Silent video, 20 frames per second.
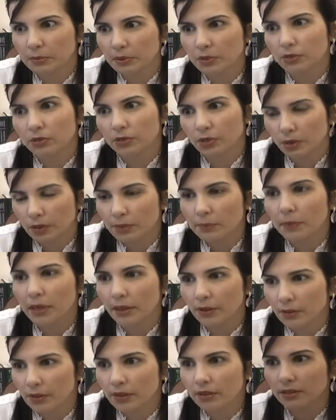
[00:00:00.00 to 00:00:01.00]
pelo pelo sol é
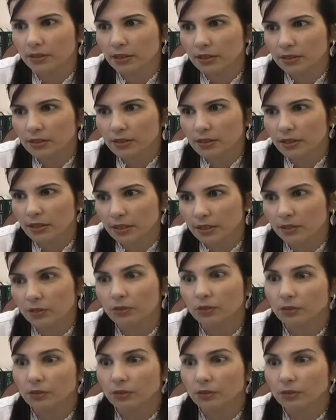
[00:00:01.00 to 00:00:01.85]
maior do lado esquerdo,